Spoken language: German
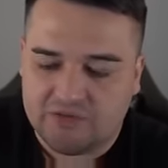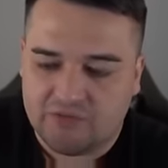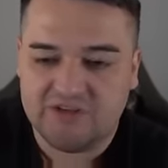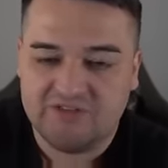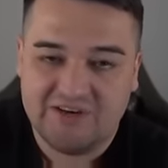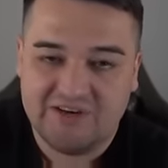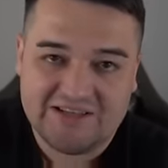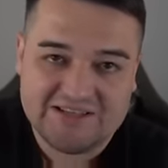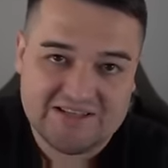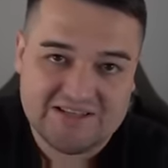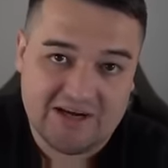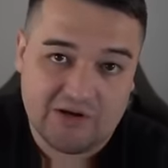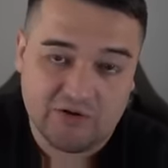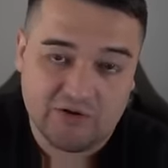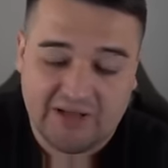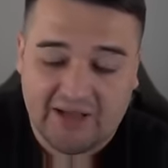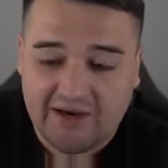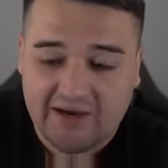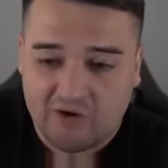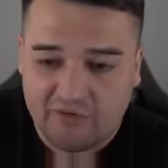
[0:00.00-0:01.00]
Und ich will jetzt genau
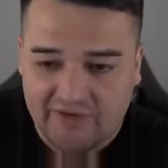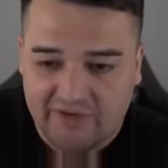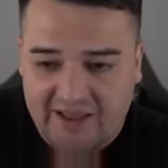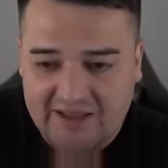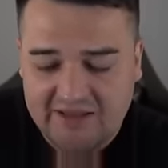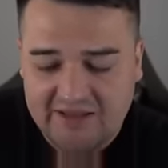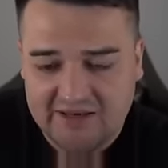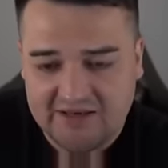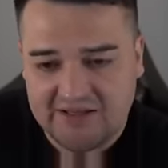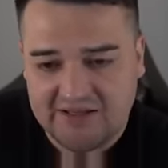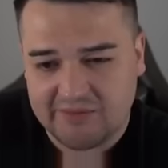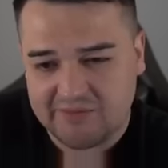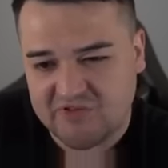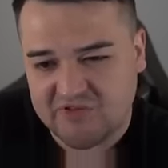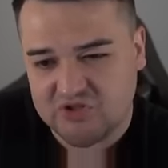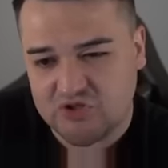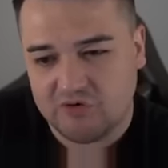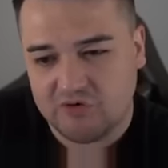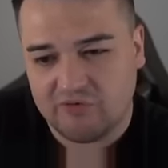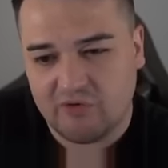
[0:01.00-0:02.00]
darauf eingehen. Ich habe
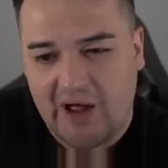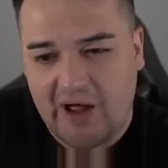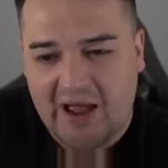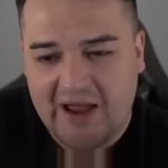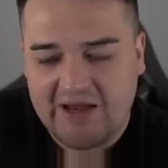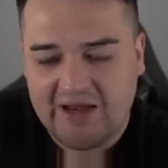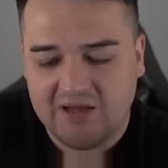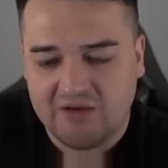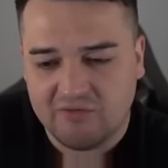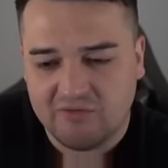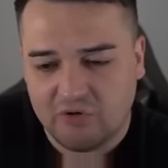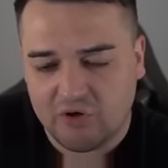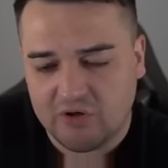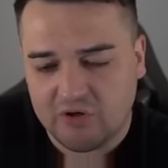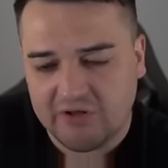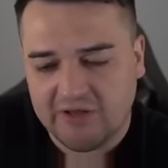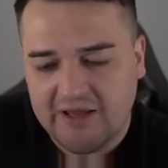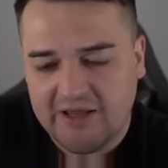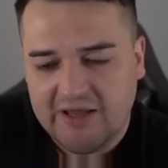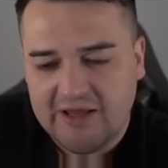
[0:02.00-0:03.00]
zwar schon vor einigen
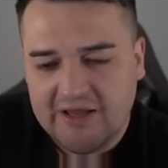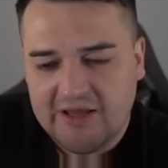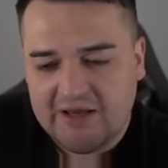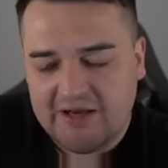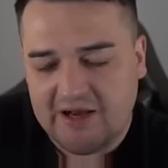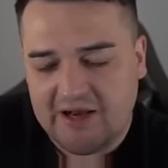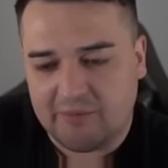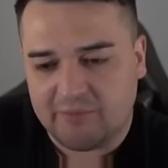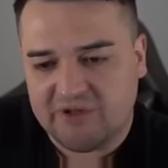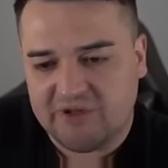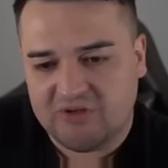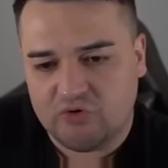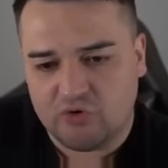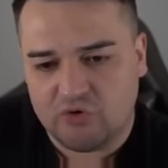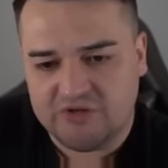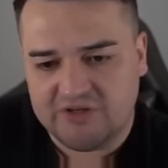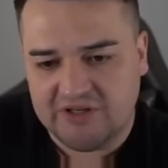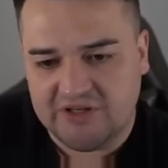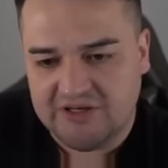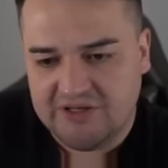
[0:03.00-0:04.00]
Wochen ein Update
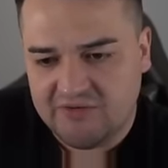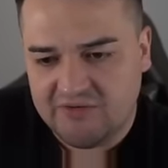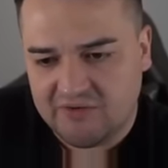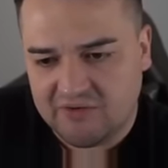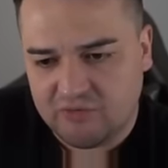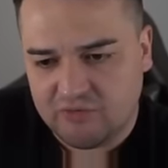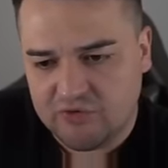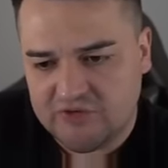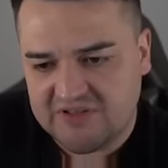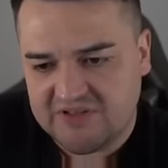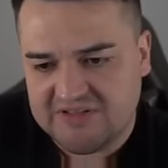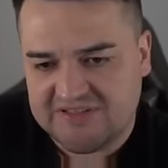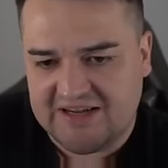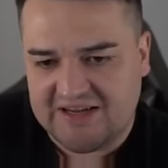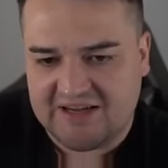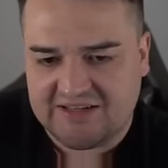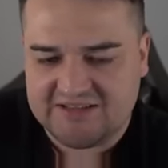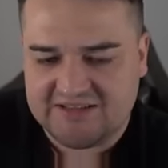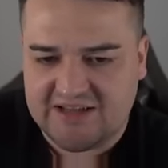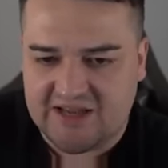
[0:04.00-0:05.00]
euch geliefert, wo ich
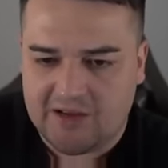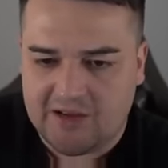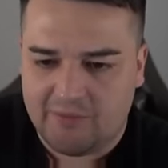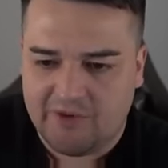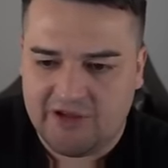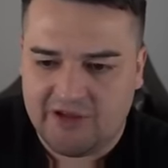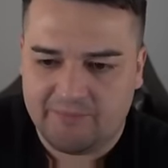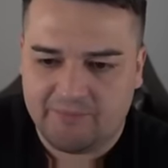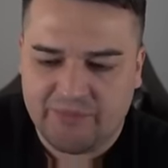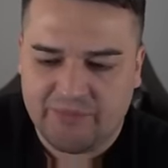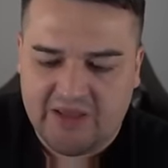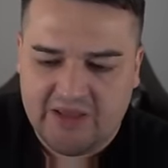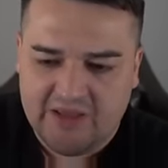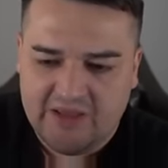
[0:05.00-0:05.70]
gesagt habe,